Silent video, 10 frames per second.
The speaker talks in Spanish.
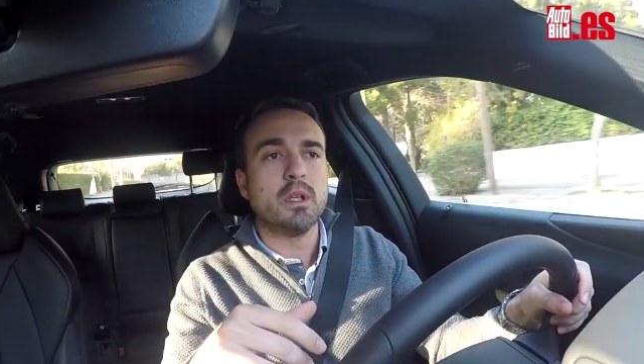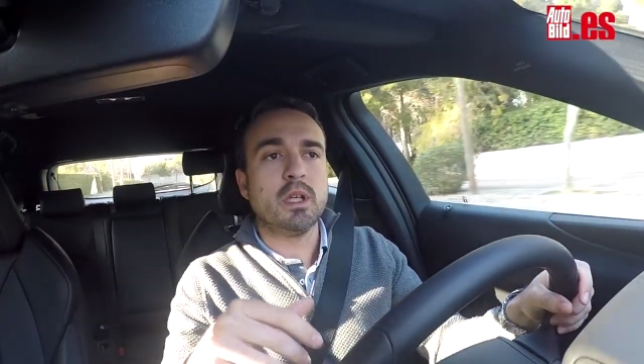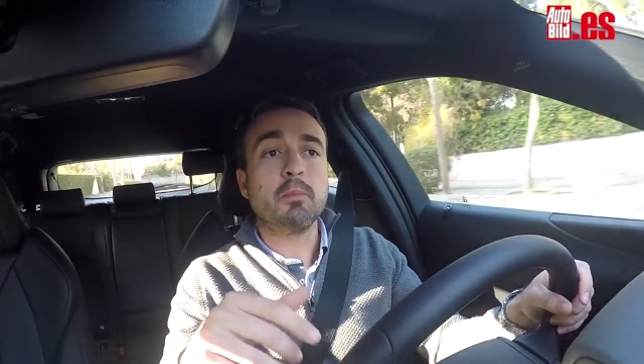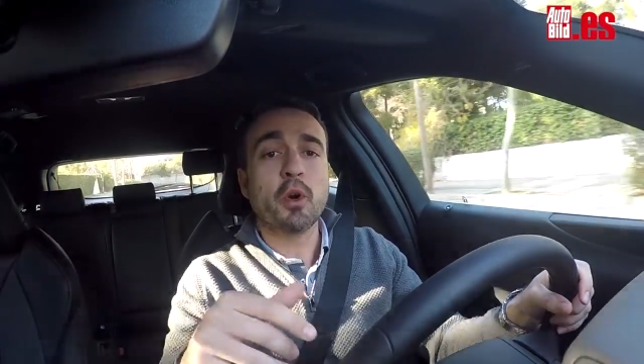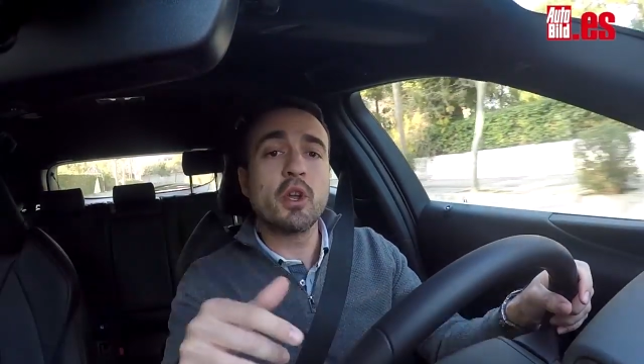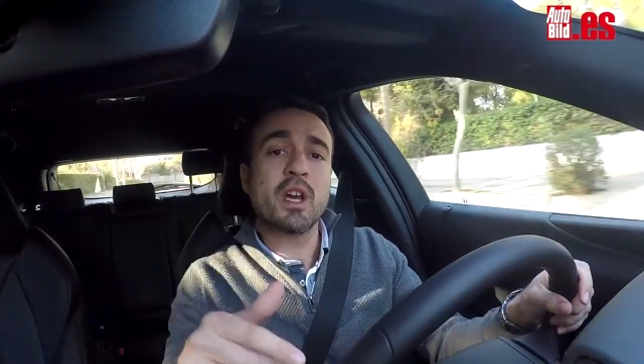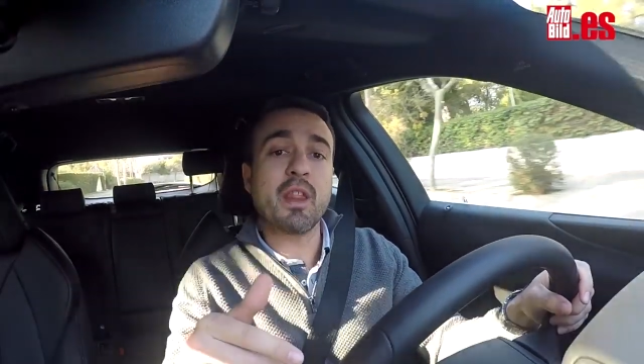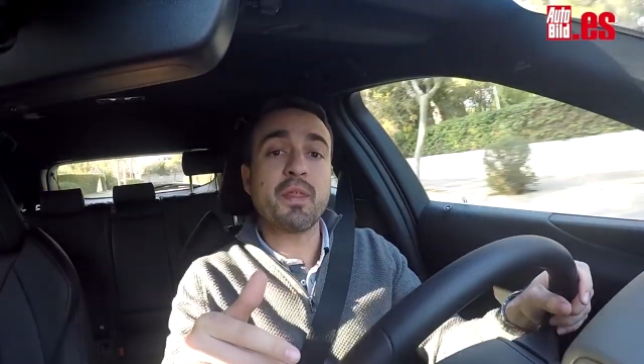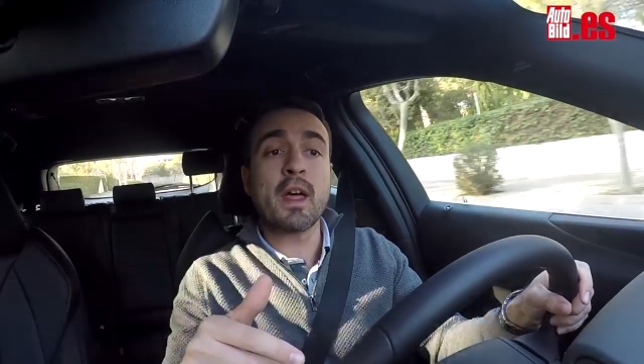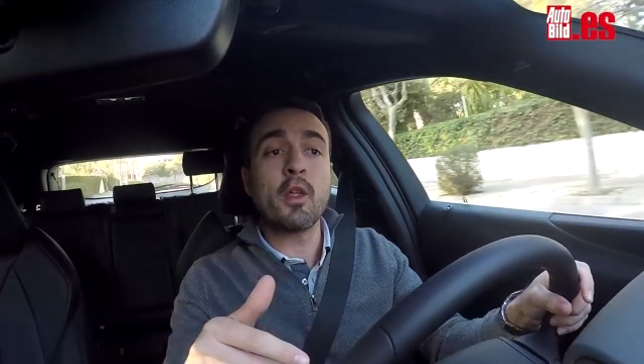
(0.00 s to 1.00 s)
Y por ello ha
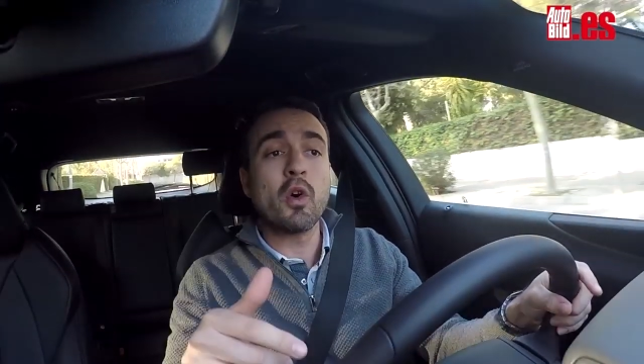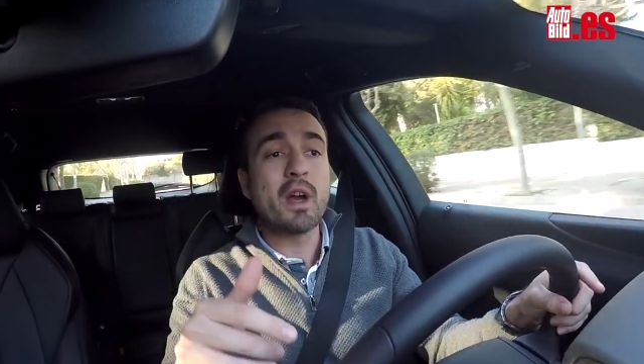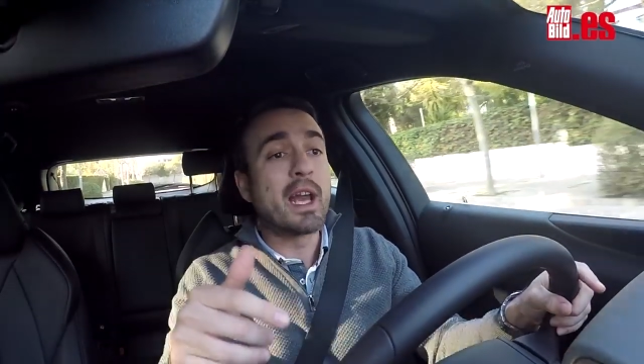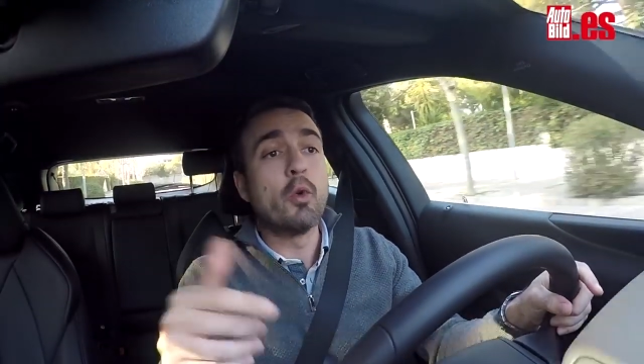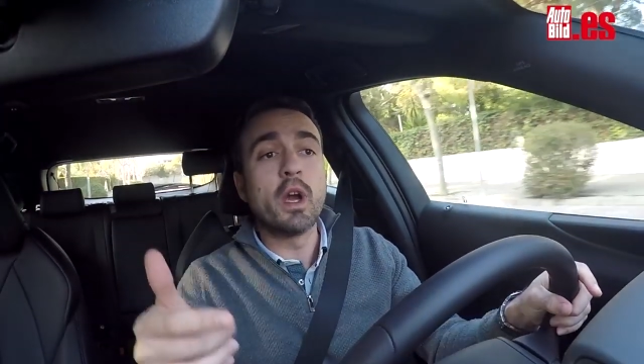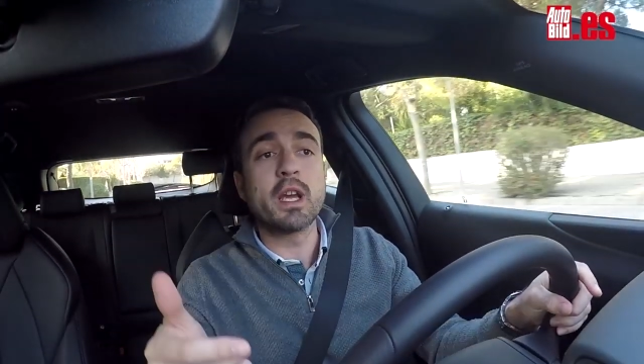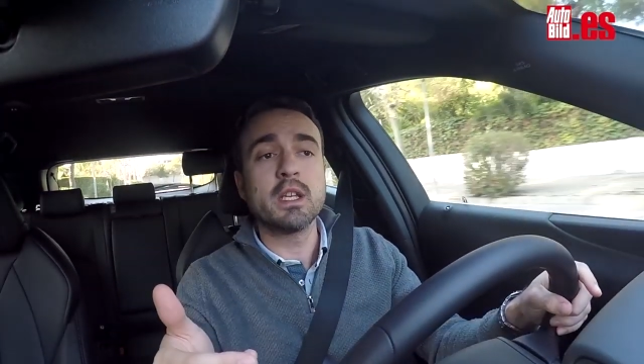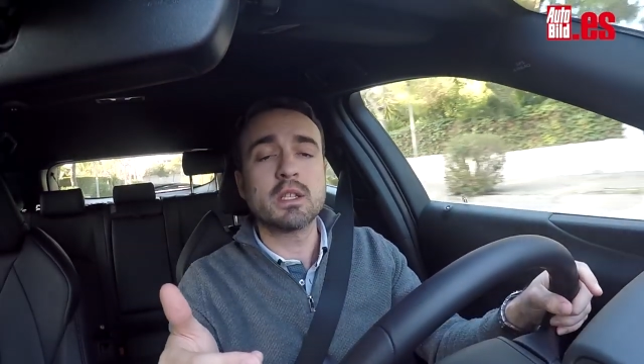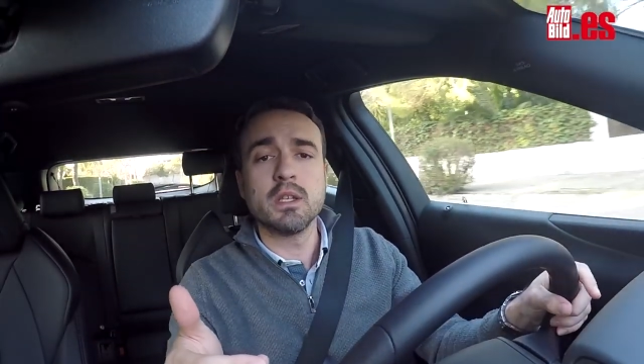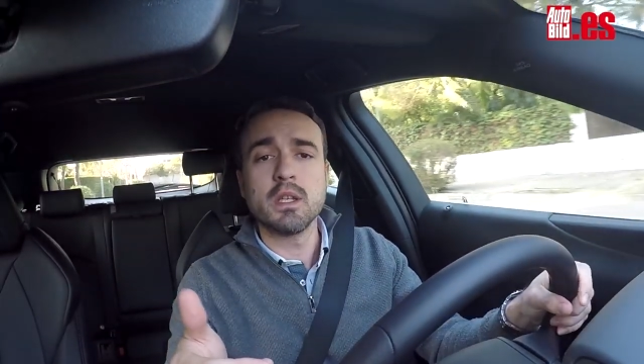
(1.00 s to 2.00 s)
lanzado el
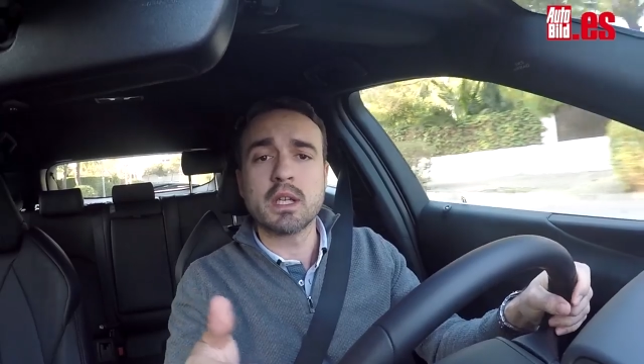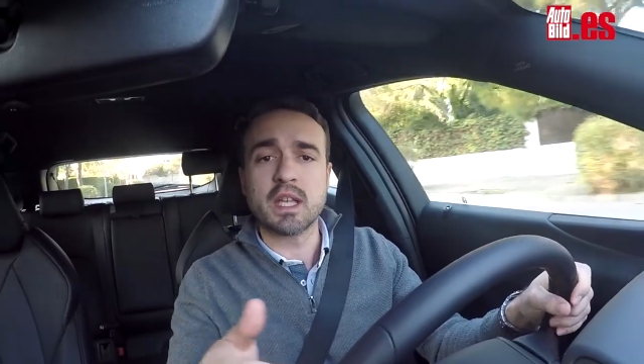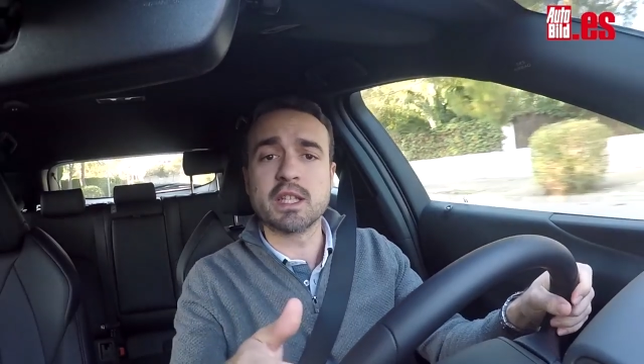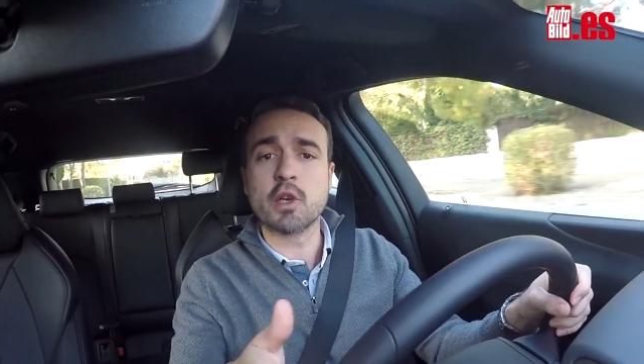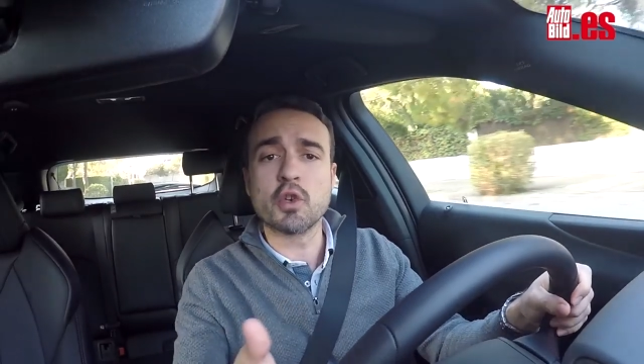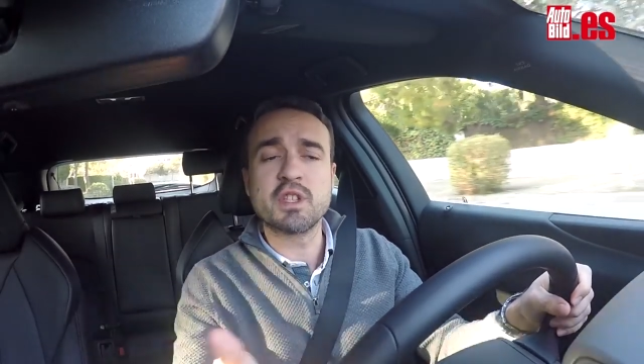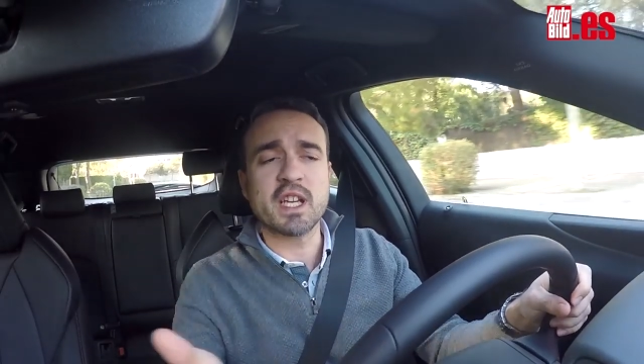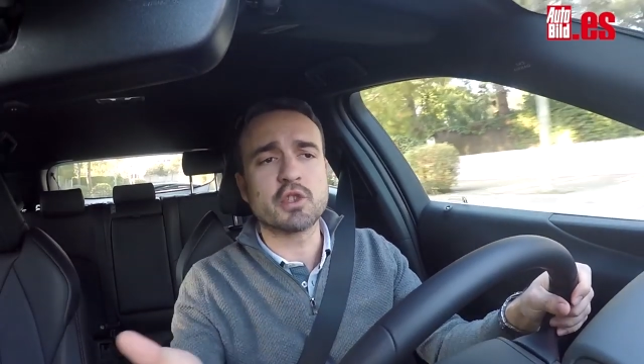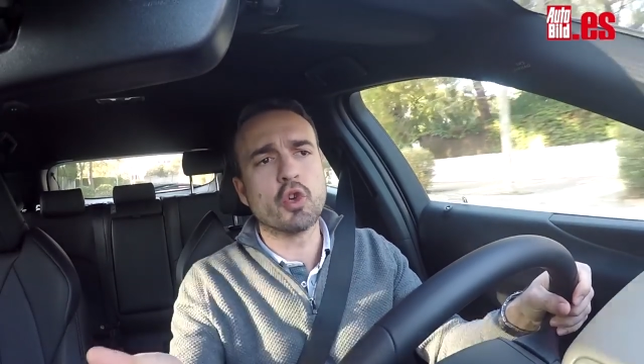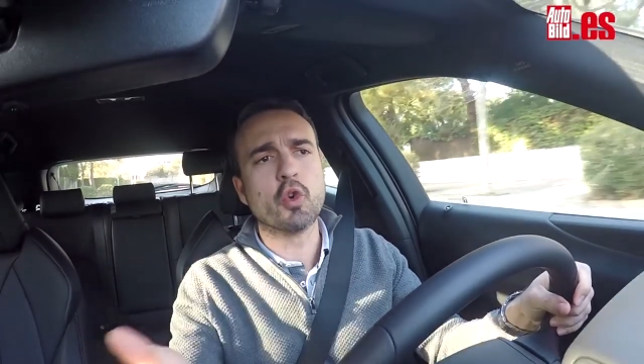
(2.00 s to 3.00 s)
UX, que es el coche que
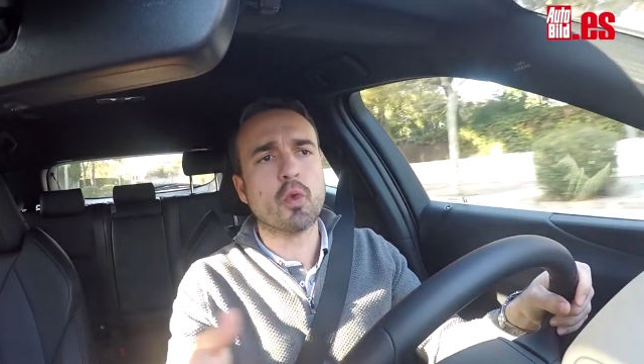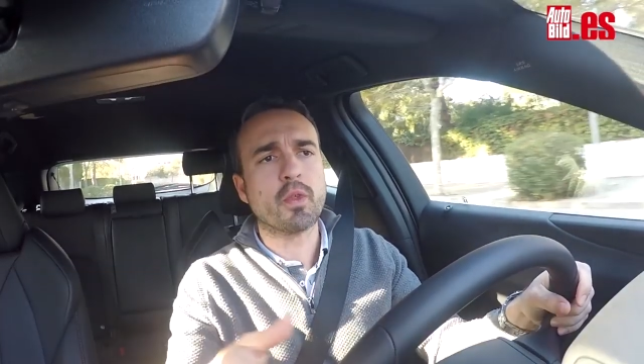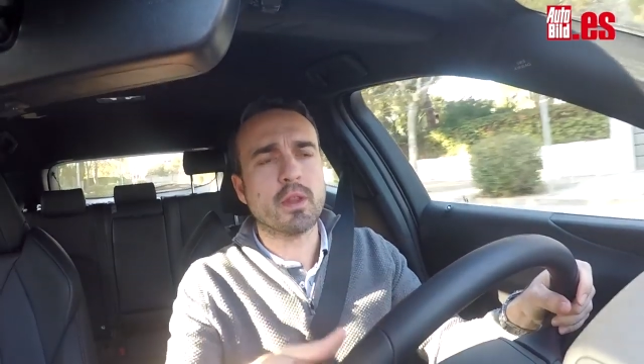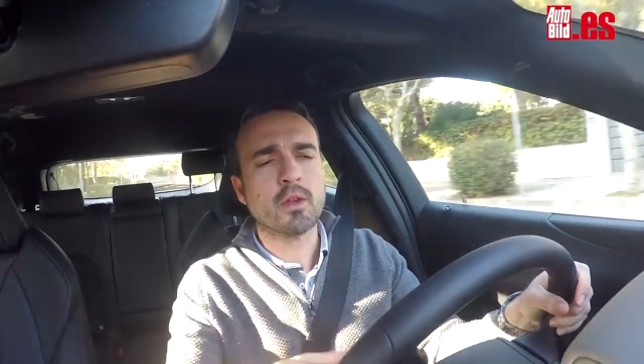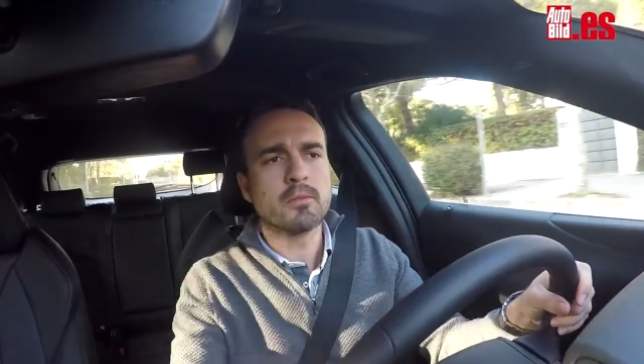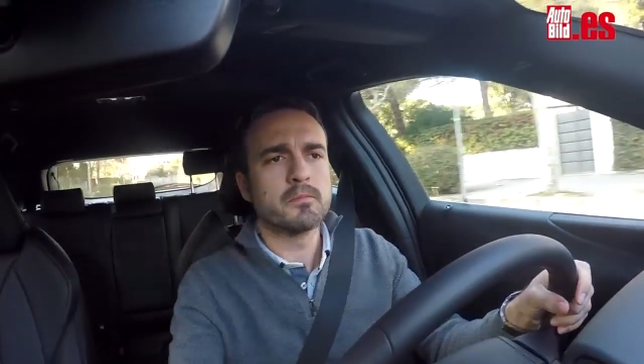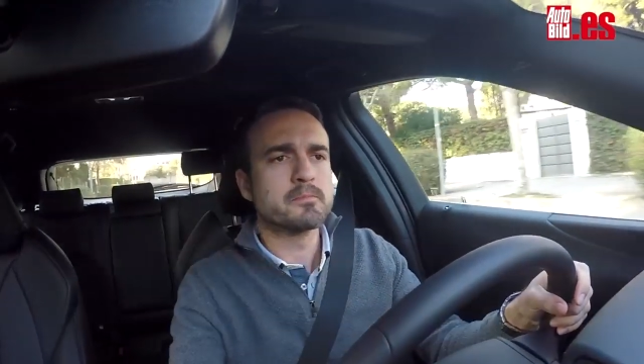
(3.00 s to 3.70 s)
estoy conduciendo.